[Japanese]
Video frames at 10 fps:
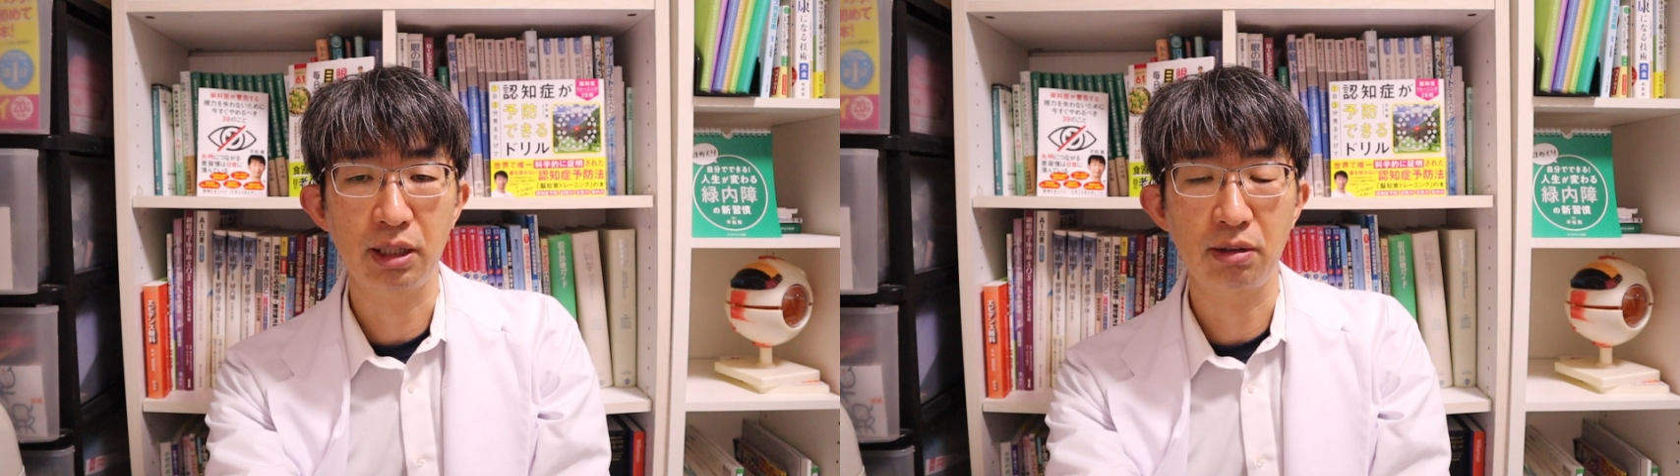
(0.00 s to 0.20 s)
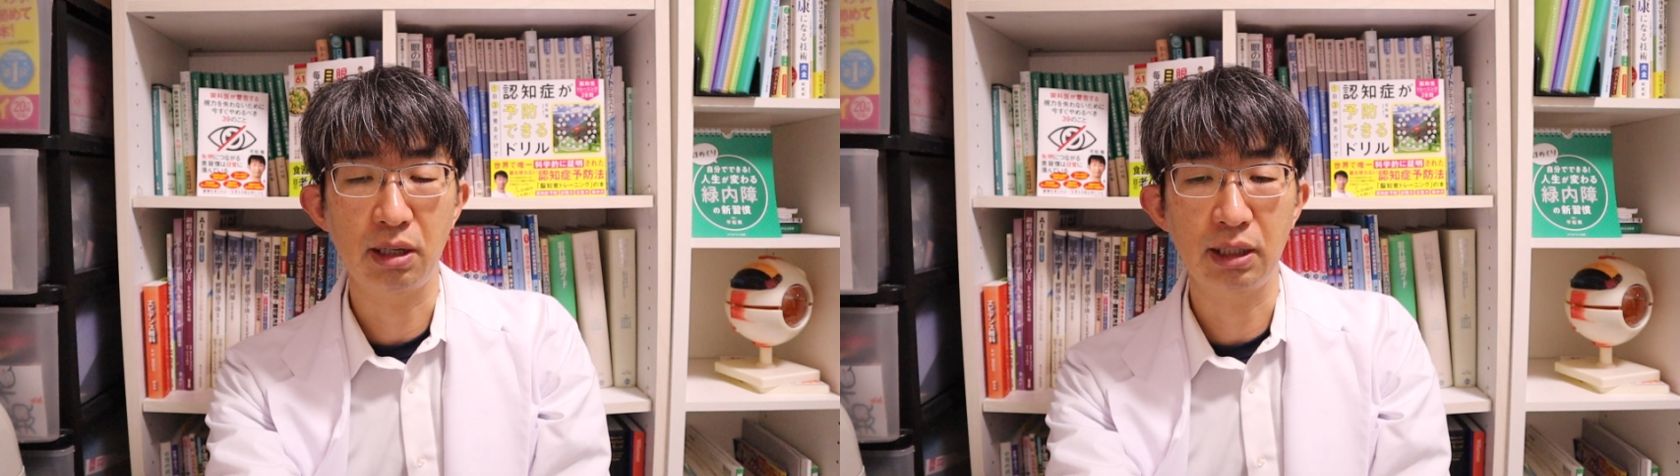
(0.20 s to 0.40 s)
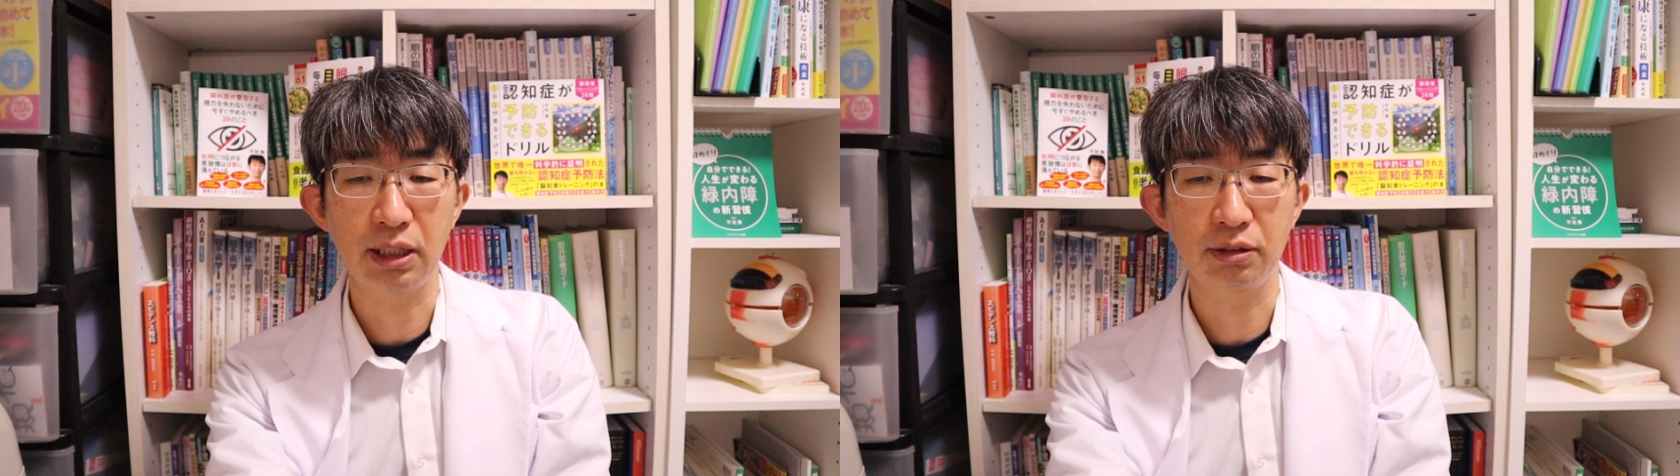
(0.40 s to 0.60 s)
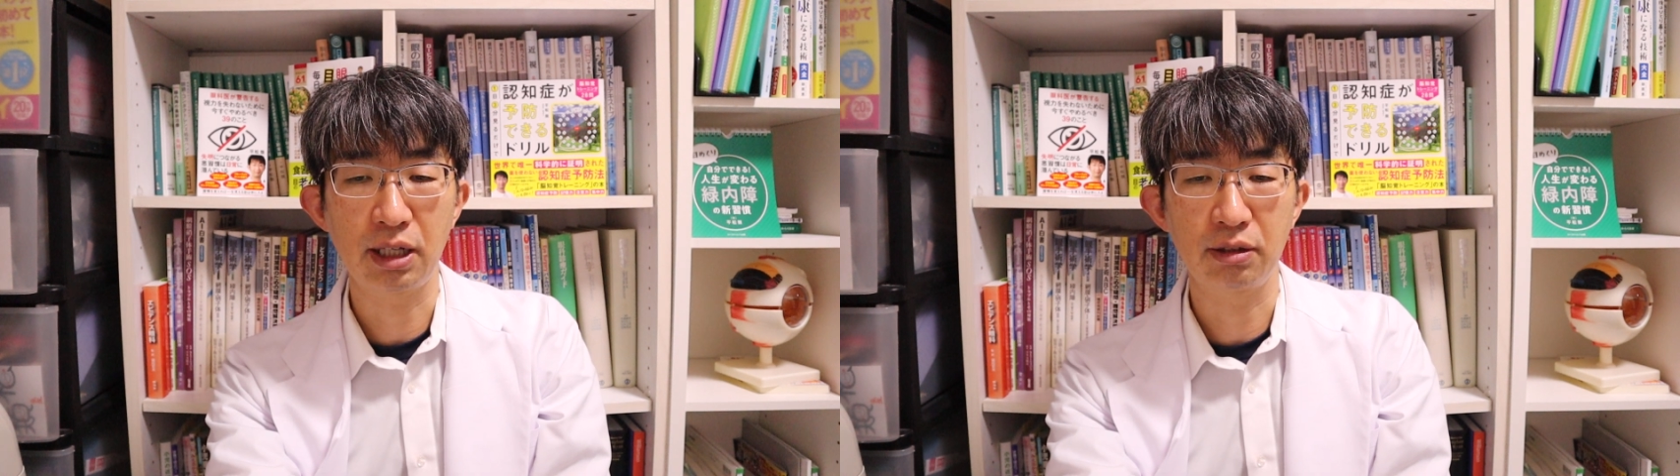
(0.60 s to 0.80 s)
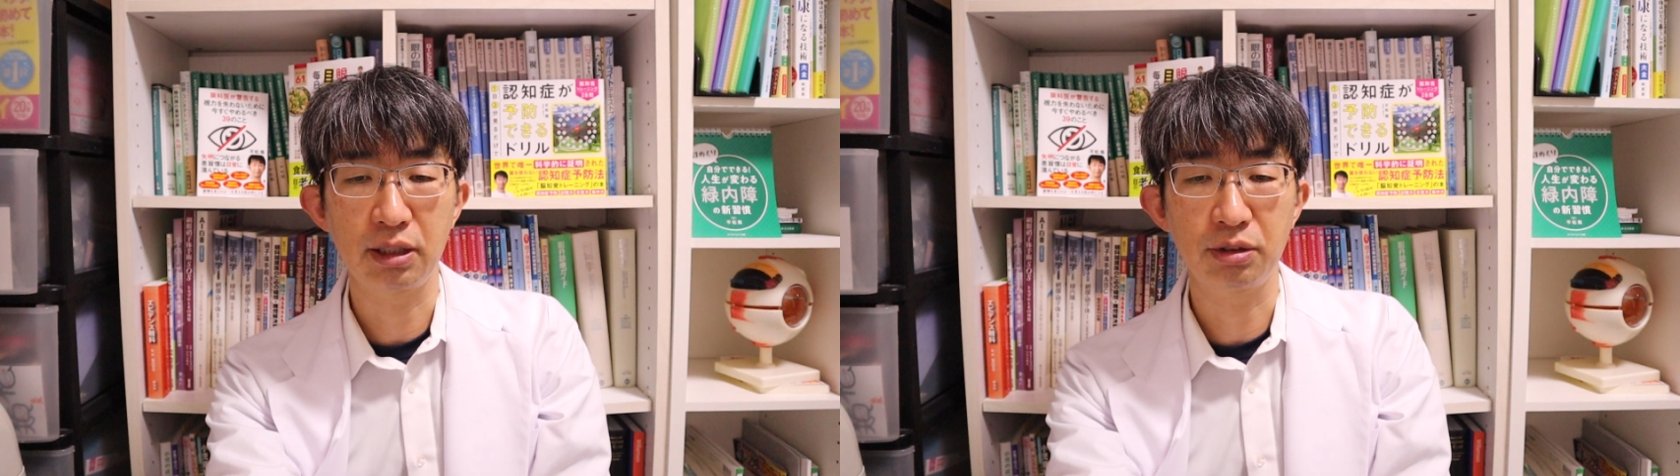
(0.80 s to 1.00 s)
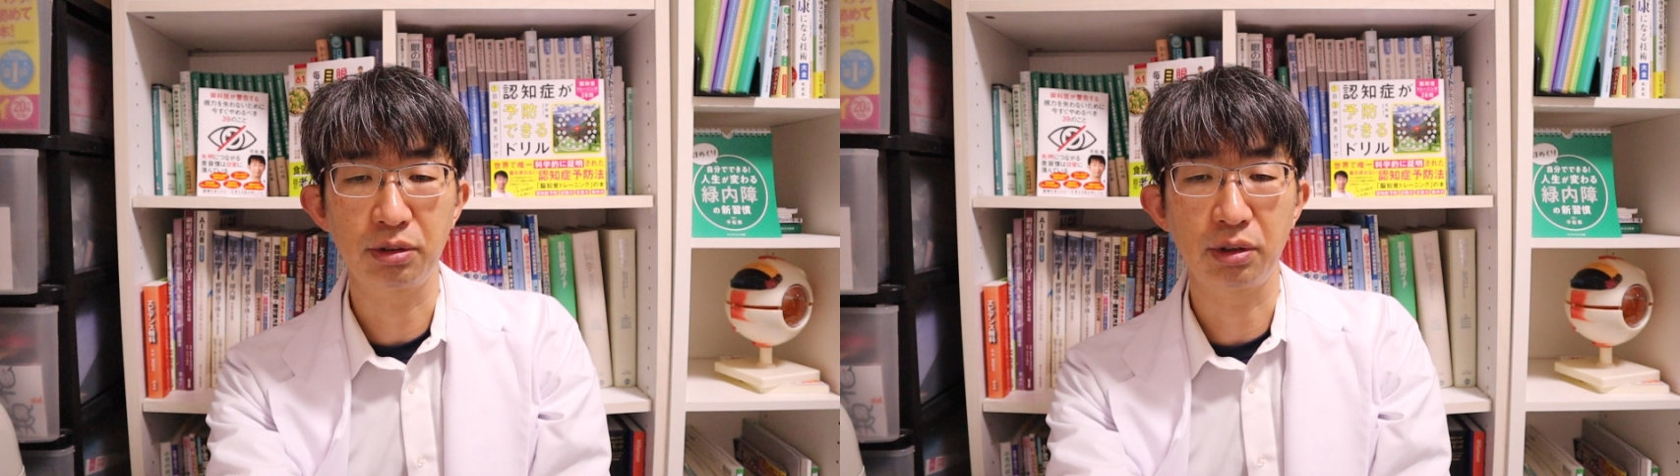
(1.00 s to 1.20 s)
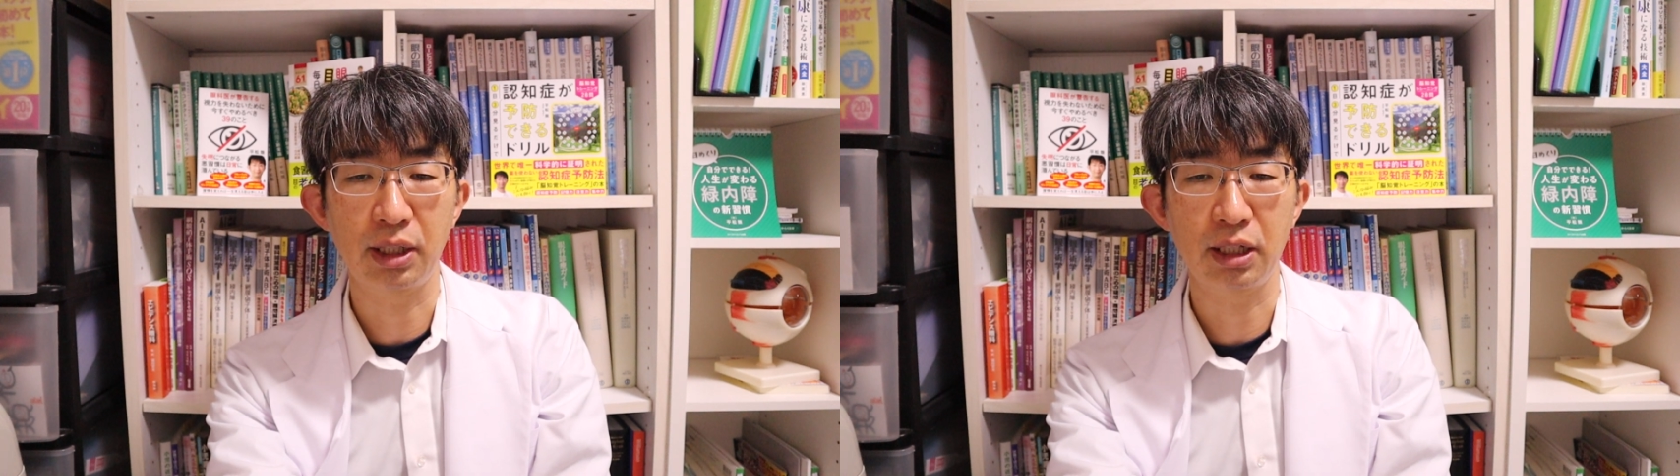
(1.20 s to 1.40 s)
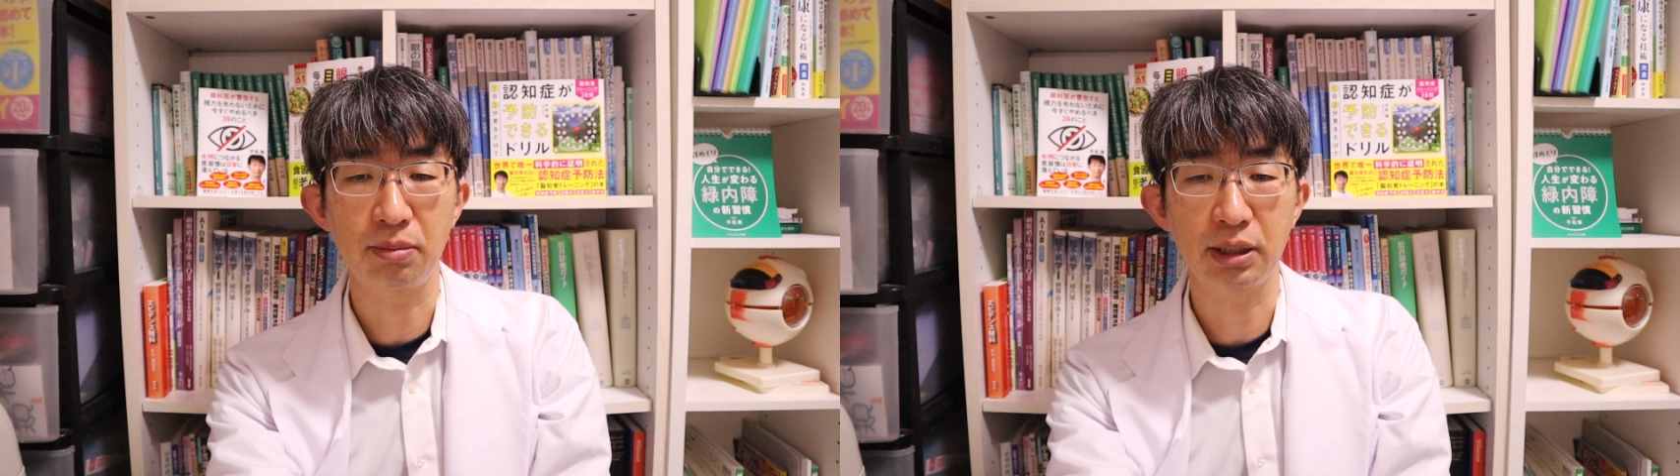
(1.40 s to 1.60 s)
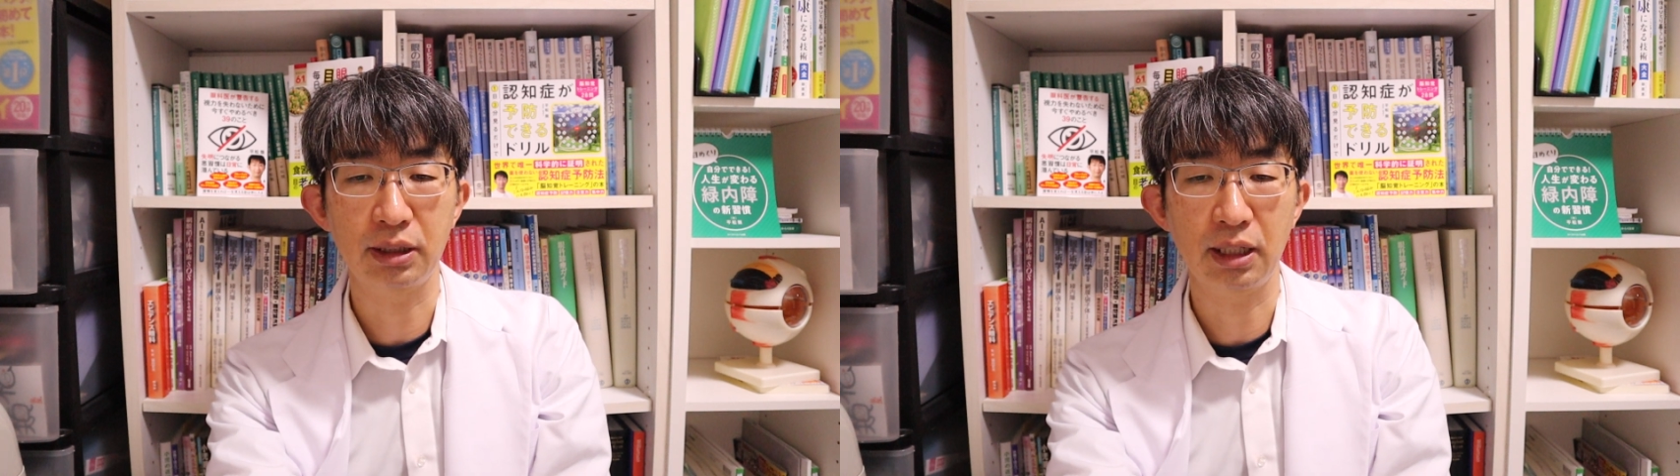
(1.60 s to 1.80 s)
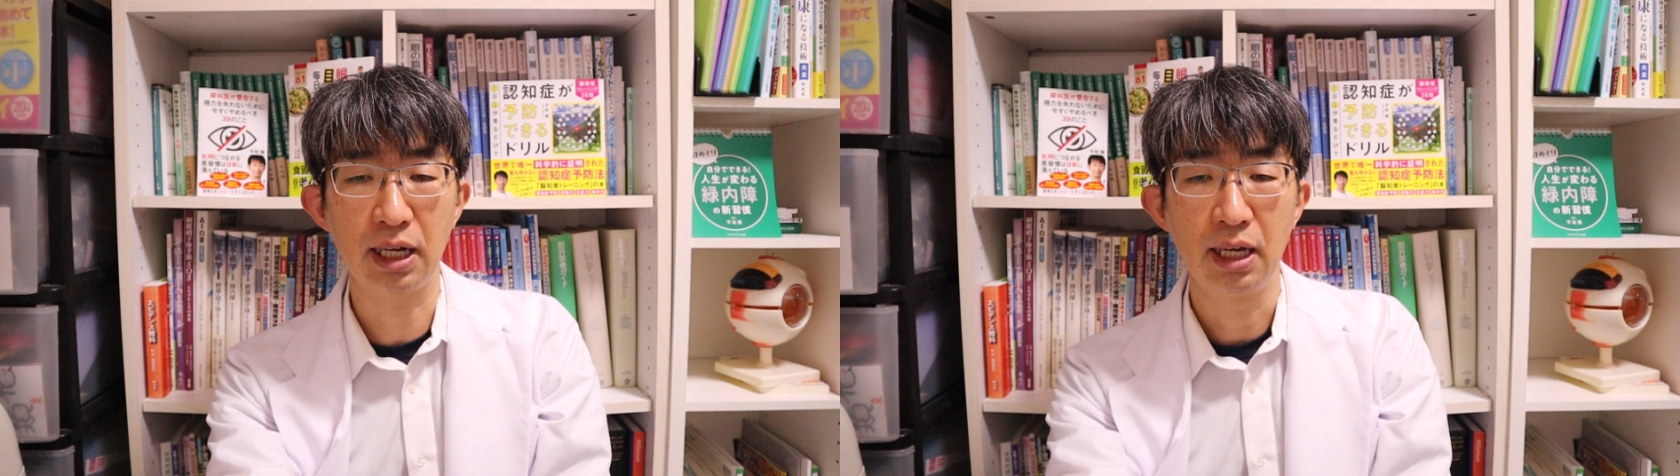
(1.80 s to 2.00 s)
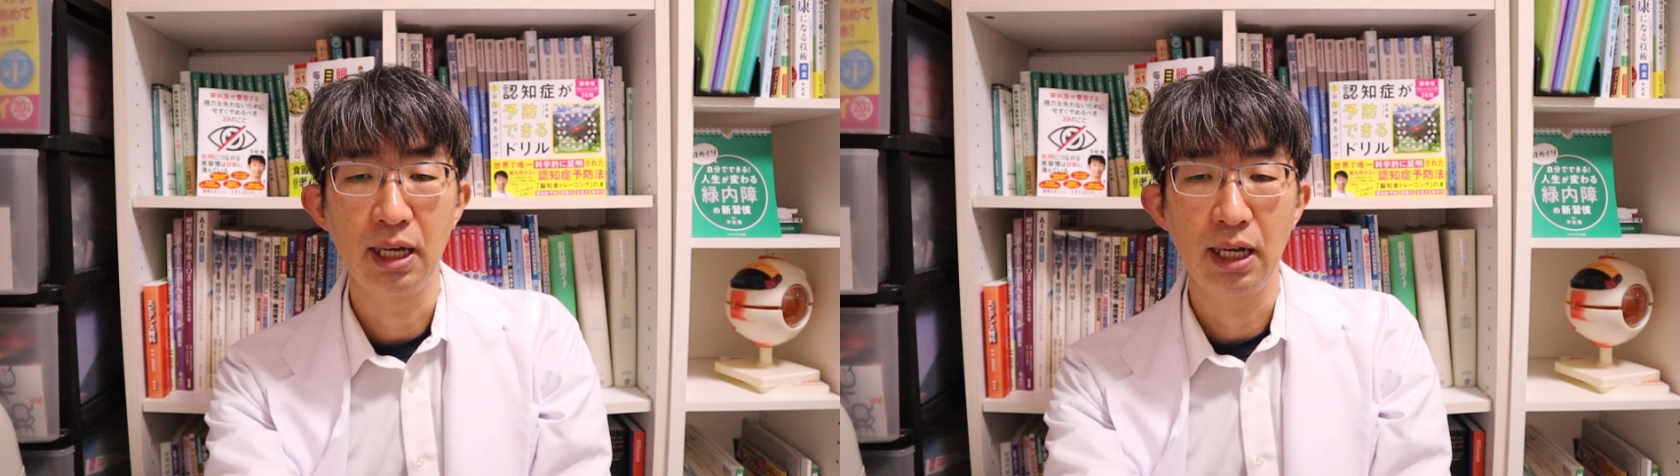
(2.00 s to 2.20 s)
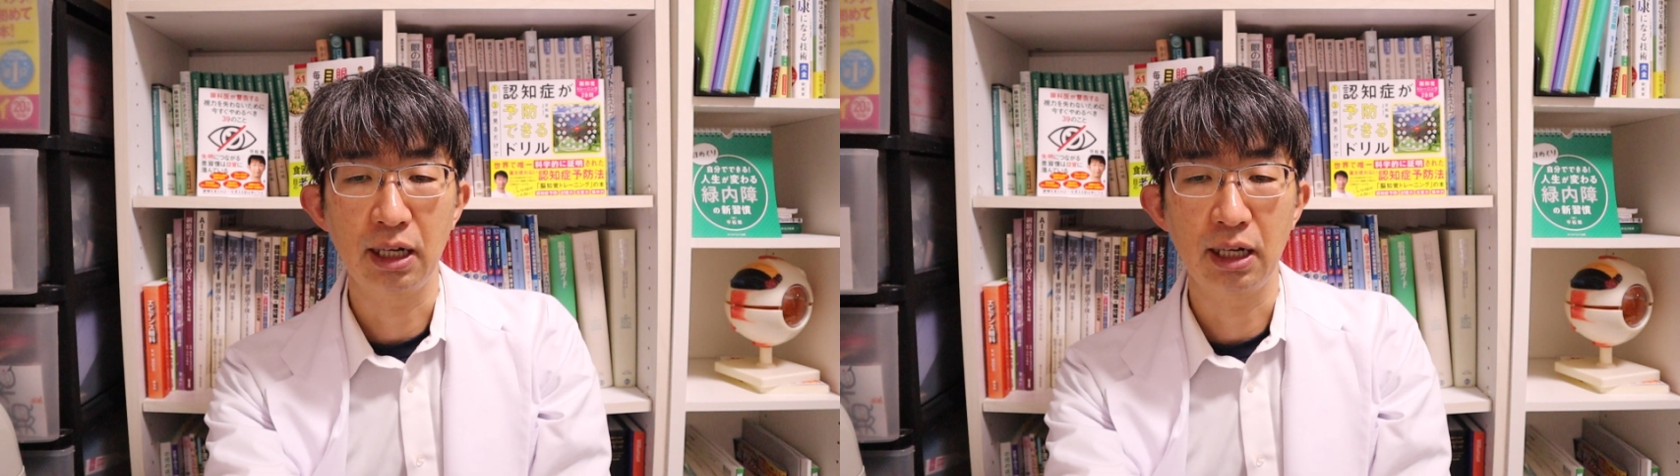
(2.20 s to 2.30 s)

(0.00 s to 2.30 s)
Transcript: 鏡は合わなくなるでしょうと言われてましたが、